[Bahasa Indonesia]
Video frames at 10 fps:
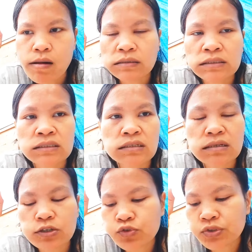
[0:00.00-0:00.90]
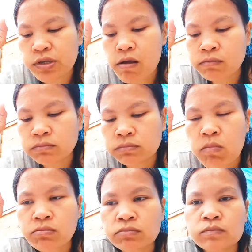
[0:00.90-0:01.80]
di sini kan kasusnya
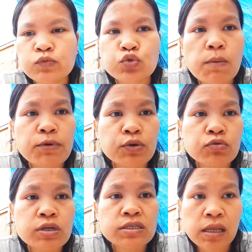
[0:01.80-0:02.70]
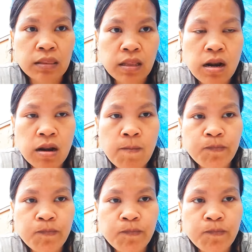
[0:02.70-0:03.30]
suamiku udah settle